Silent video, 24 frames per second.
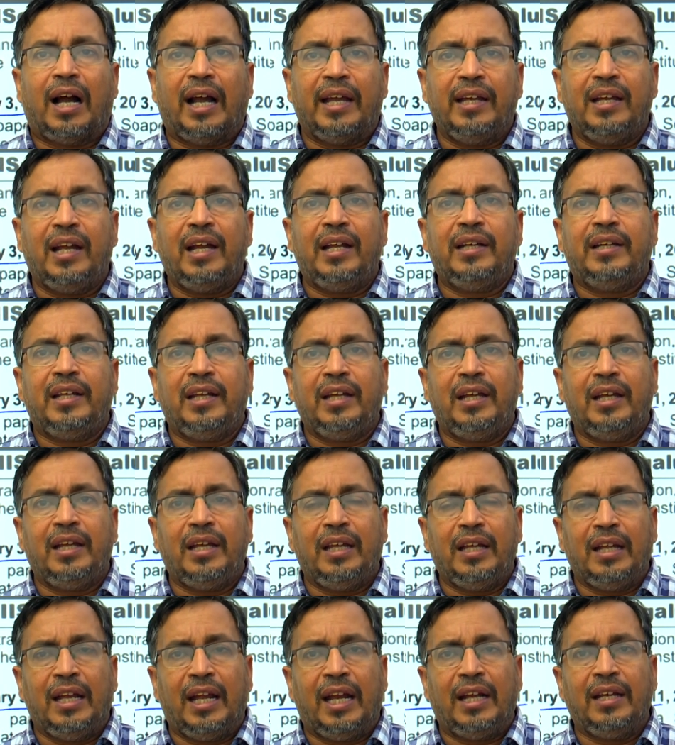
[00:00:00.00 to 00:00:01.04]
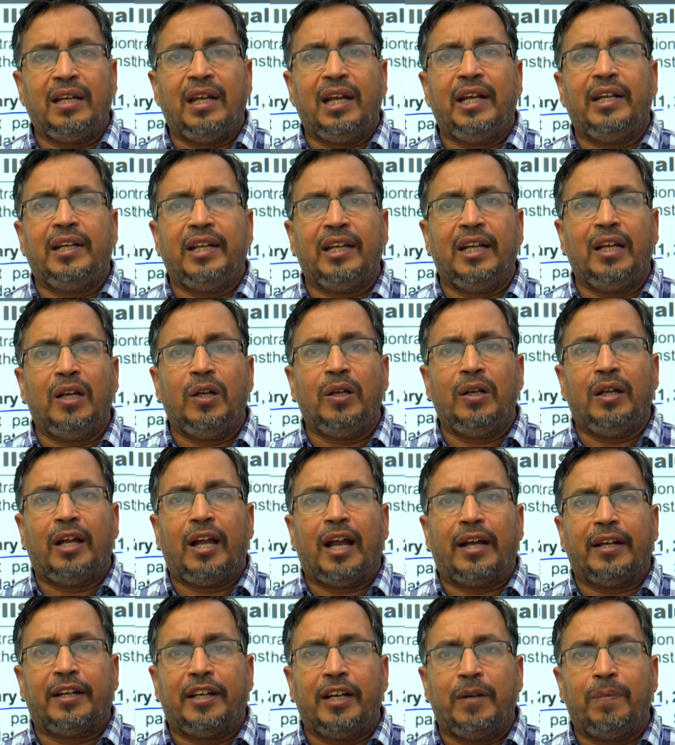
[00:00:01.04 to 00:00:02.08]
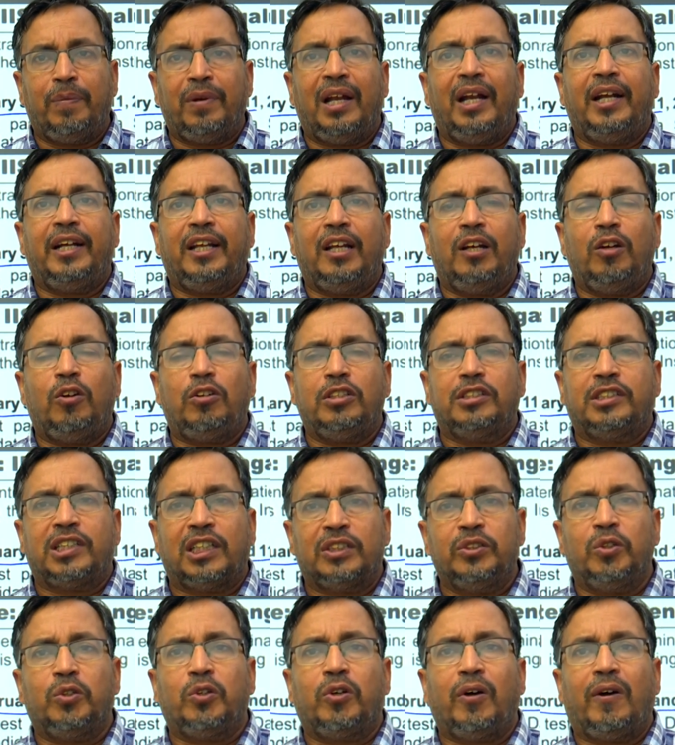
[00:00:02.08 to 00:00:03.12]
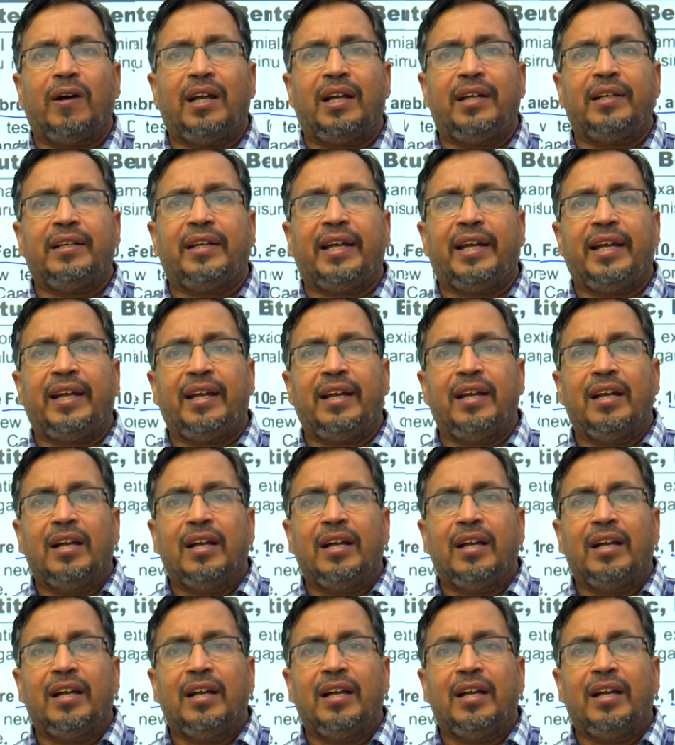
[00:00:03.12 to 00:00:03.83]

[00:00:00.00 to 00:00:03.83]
ఐఐటి ఎన్ఐటి ట్రిపుల్ ఐటీలో చదువుకోవాలంటే